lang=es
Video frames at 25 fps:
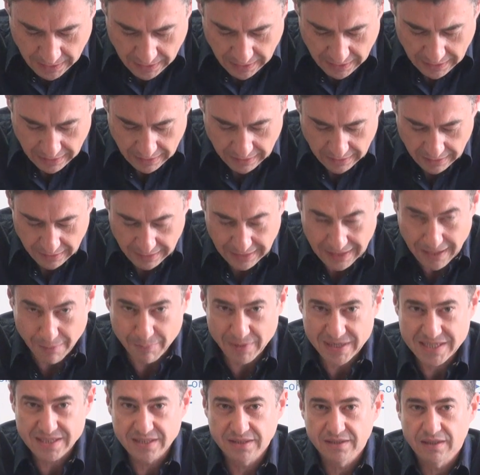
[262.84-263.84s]
Eh, la
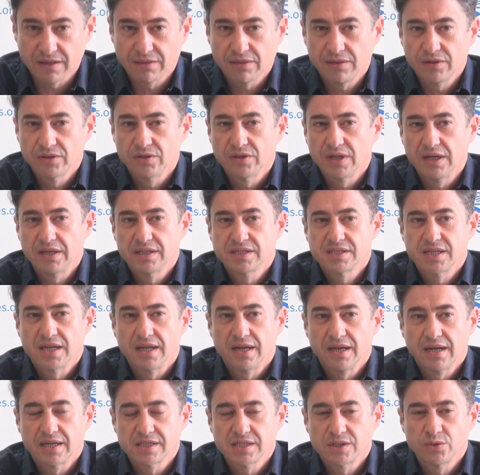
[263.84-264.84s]
presentación de
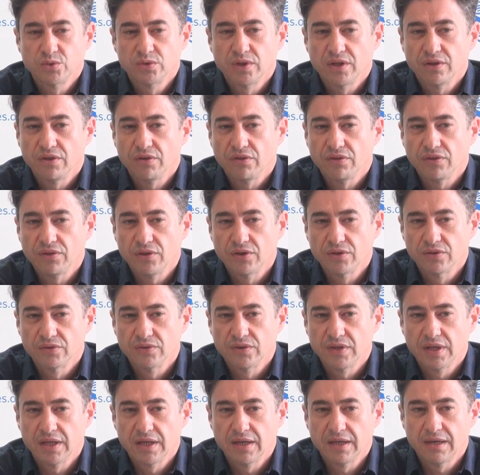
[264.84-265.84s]
la segunda
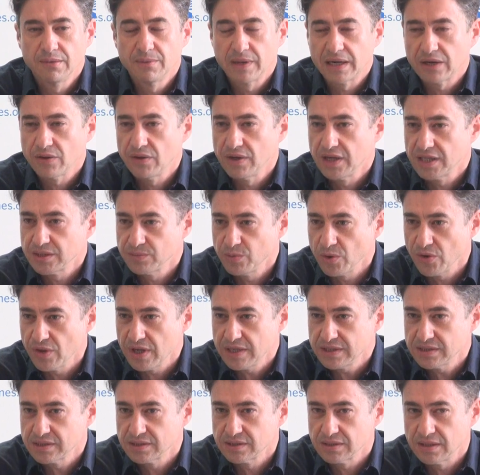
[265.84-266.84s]
edición del Barrio de las
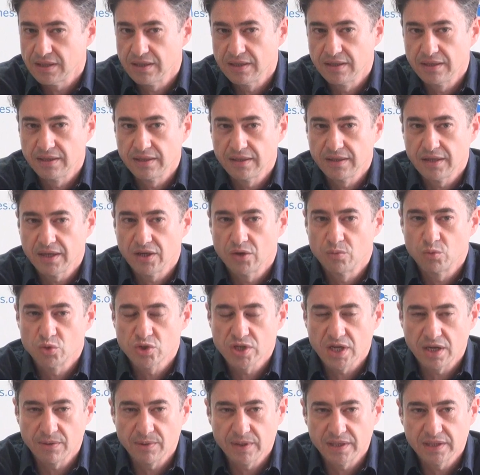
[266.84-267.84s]
Bodas, eh, que como
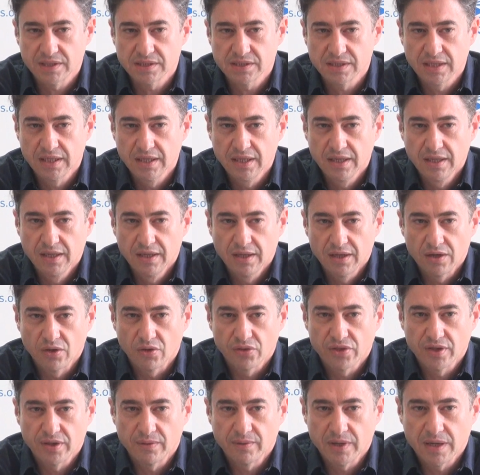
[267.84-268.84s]
sabéis lo
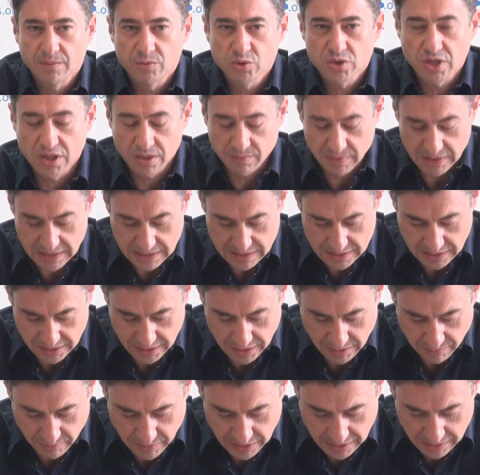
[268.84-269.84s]
celebramos en el mes de
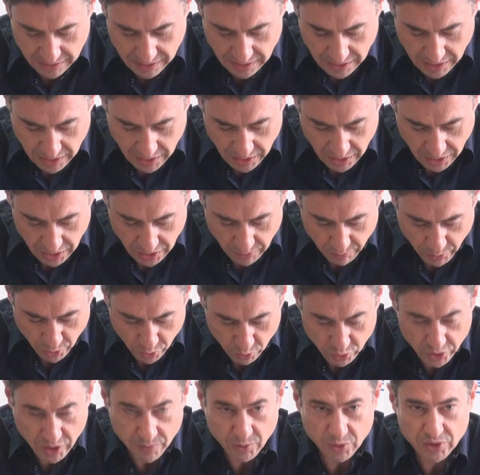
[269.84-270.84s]
septiembre. Y por
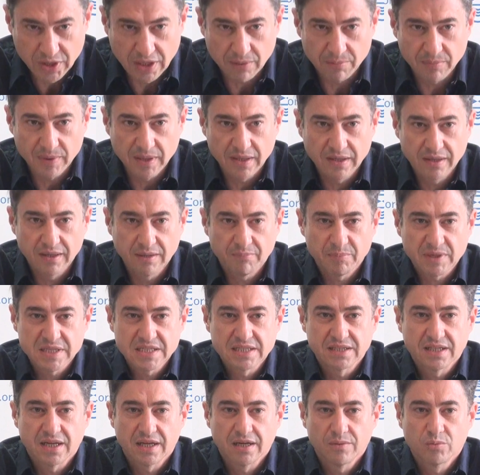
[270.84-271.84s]
último también
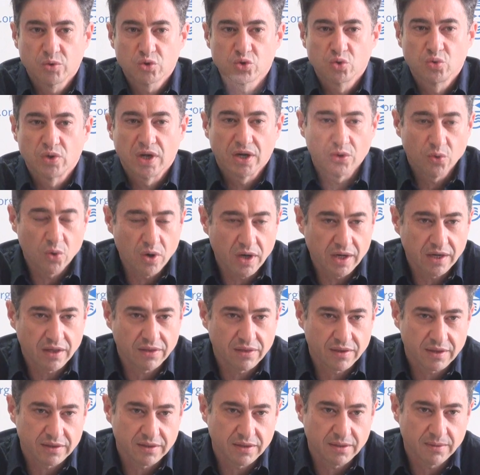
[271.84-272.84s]
presentaremos una nueva
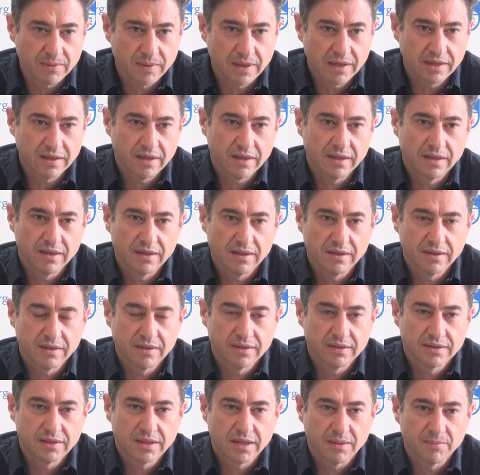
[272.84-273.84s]
iniciativa,
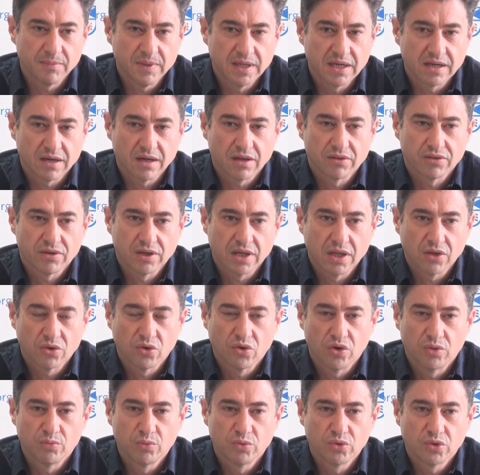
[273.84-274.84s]
eh, también relacionada
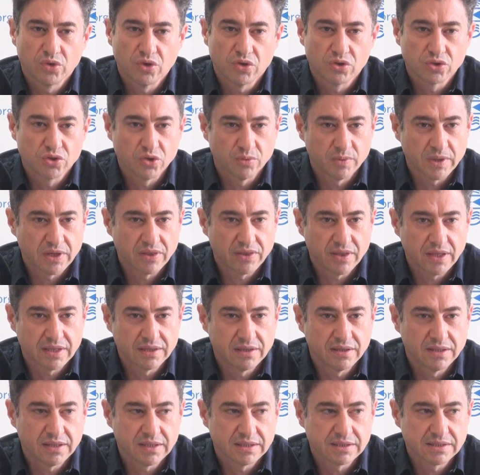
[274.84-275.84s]
con el mundo de los
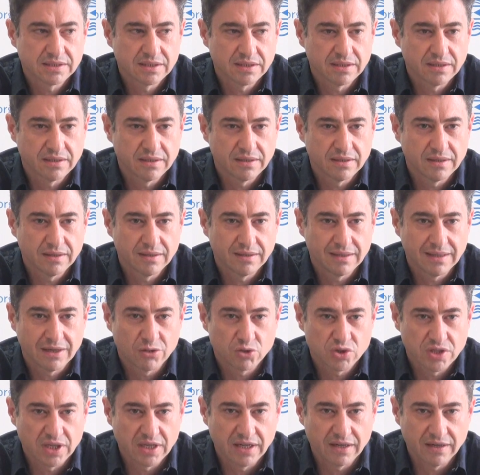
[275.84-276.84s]
comerciantes, eh, la
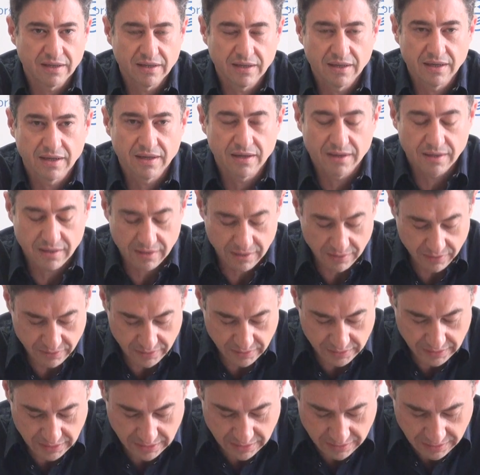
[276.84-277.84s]
hostelería,
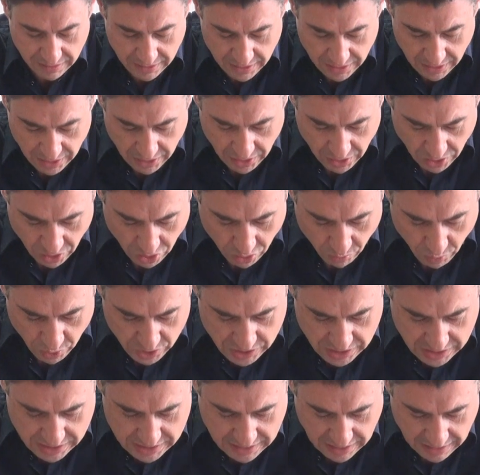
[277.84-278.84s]
etcétera, como
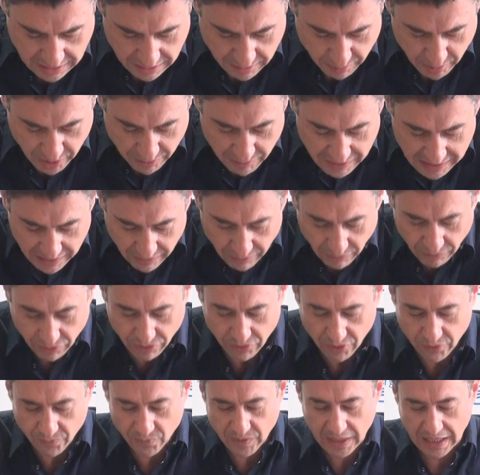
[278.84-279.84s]
es esa primera
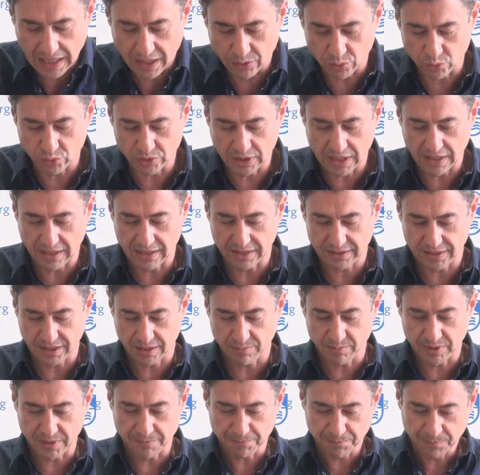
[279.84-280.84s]
edición de la Ruta de la
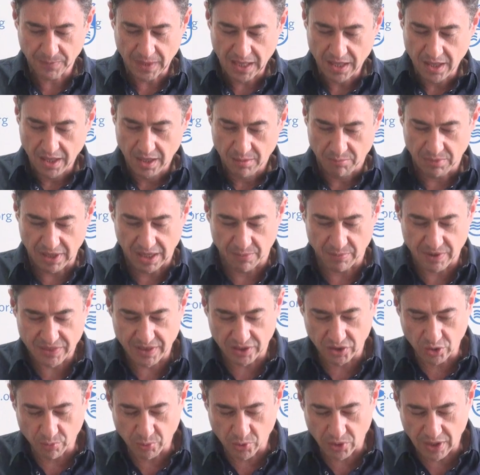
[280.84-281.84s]
Tapa. Bien,
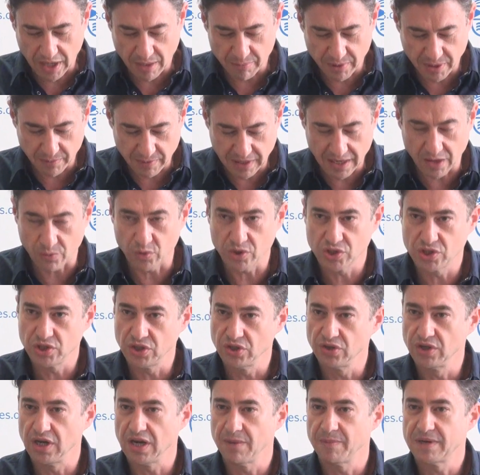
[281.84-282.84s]
empezando por la primera
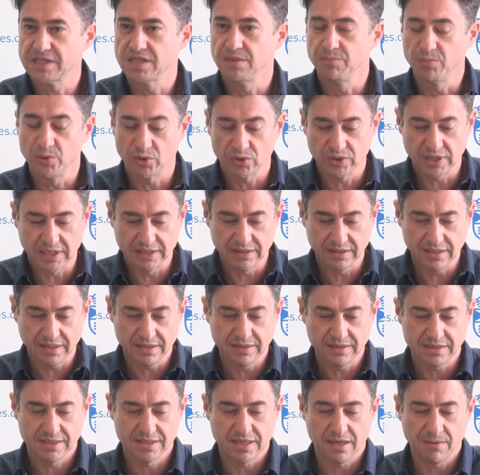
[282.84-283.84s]
cuestión y la más
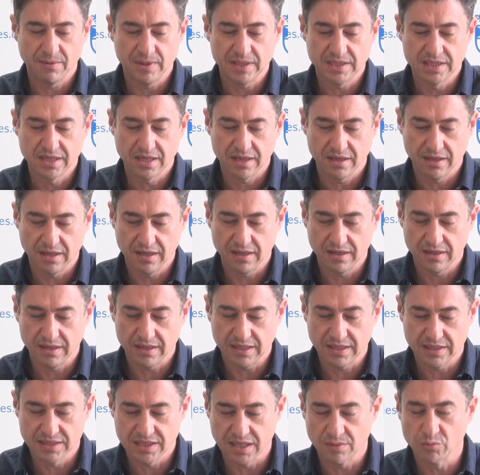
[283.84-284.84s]
importante, sabéis que
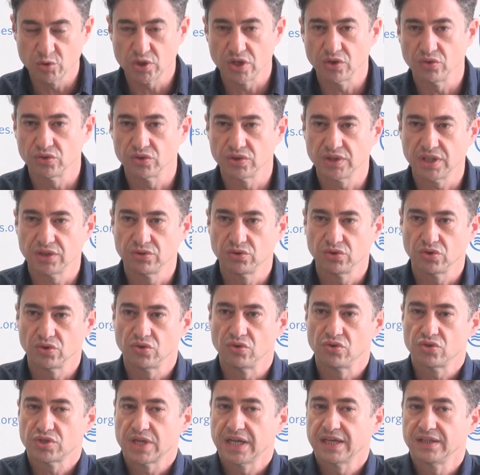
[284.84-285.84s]
estamos en contacto
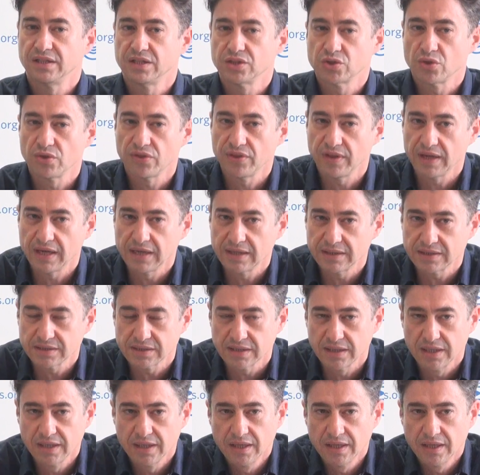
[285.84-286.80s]
con los agentes sociales